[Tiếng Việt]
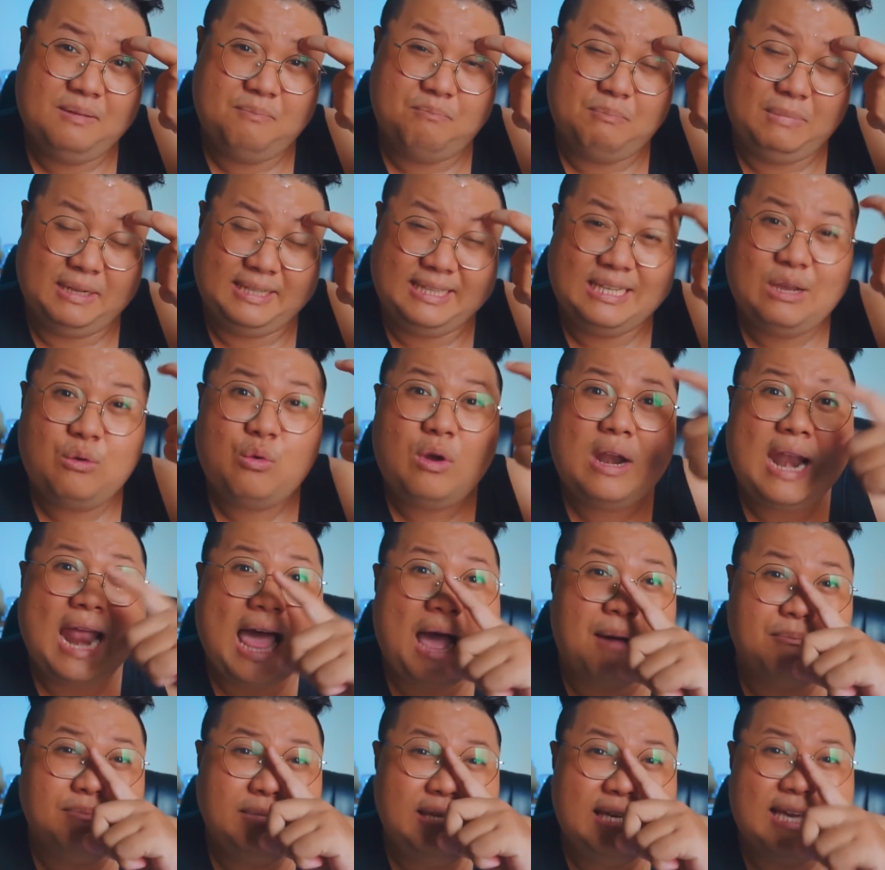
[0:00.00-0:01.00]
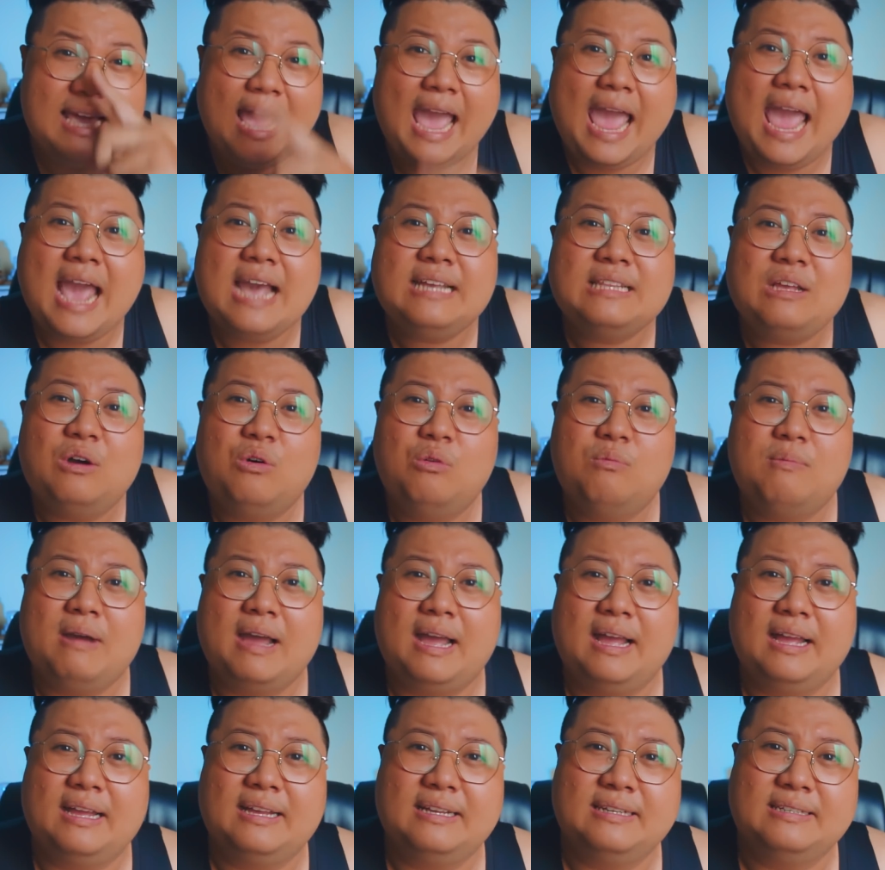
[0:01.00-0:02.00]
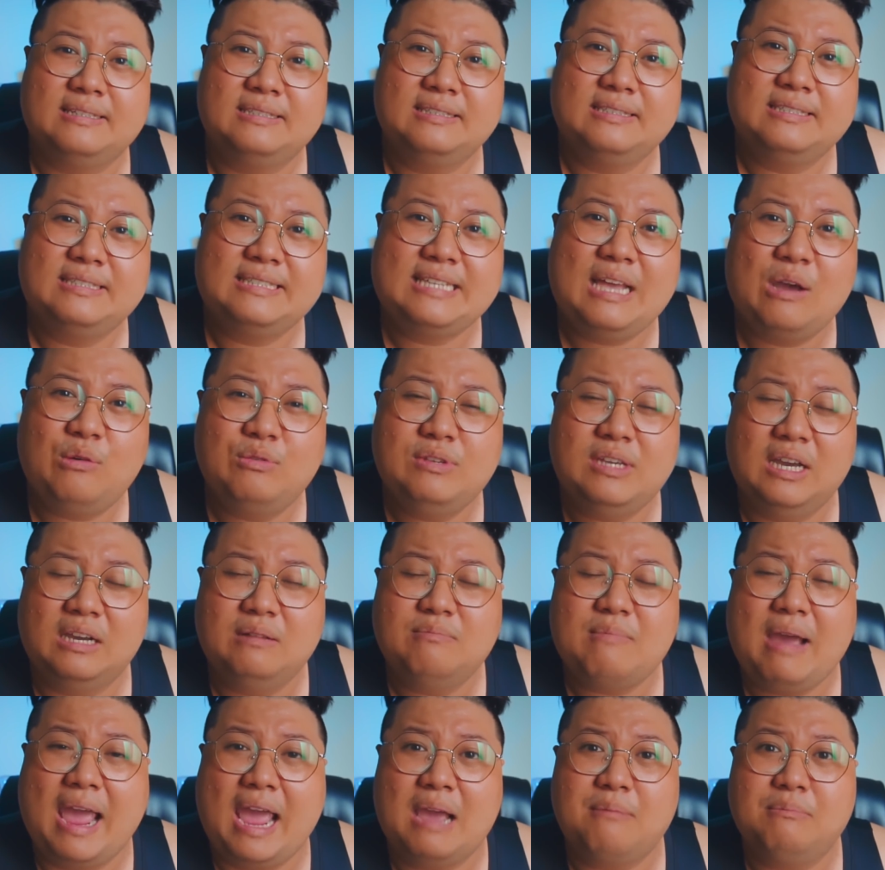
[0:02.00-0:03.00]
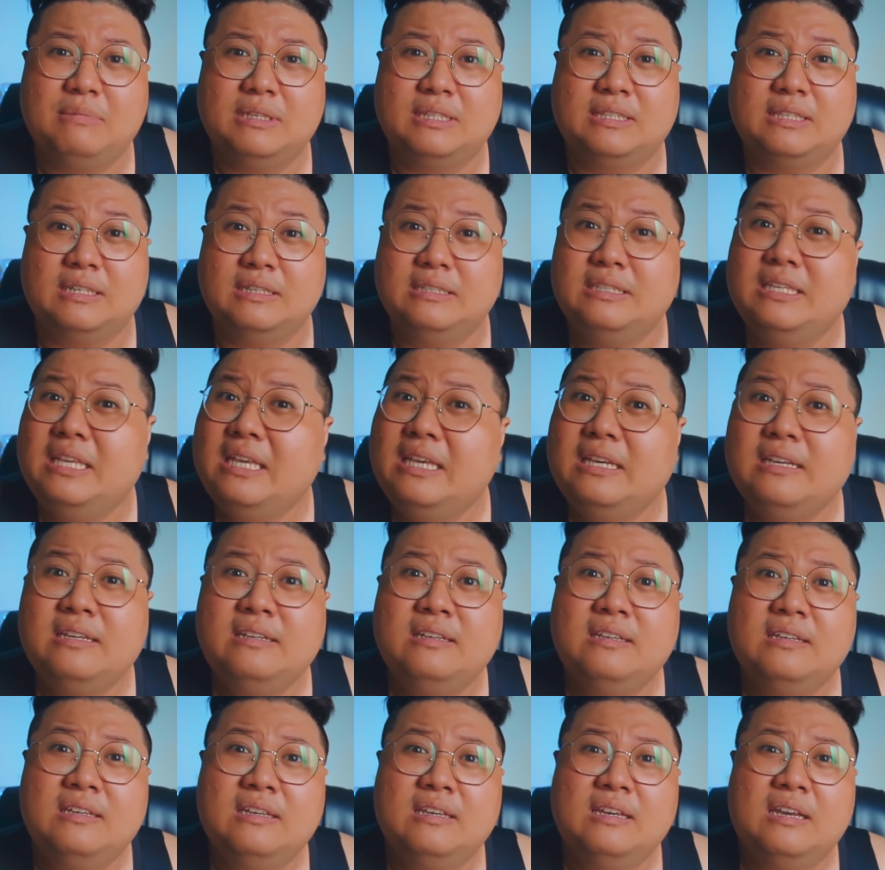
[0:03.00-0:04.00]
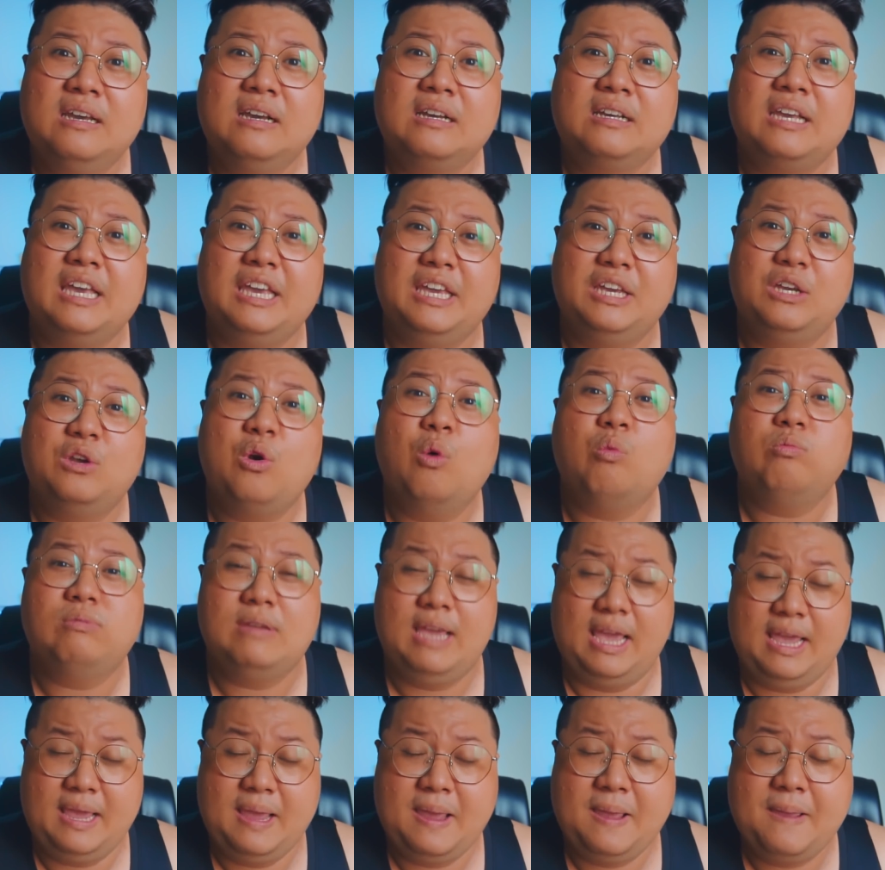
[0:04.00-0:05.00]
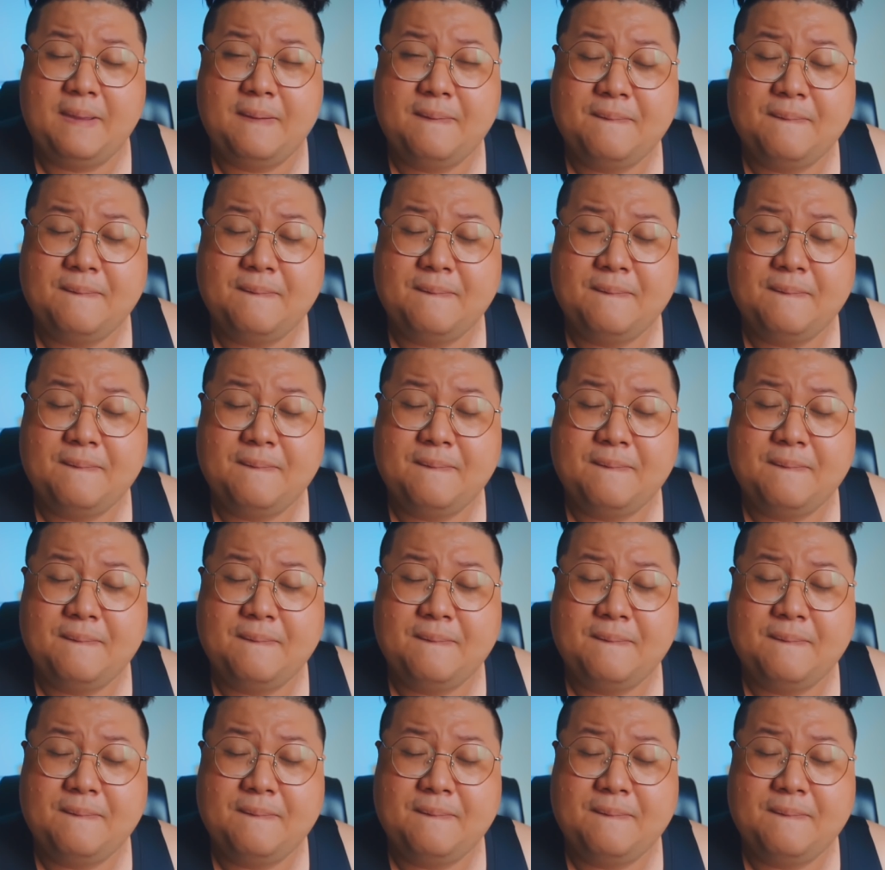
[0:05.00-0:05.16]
mình đâu có làm gì ác đâu mà sao dựng mạng mình tự nhiên kỳ cục vậy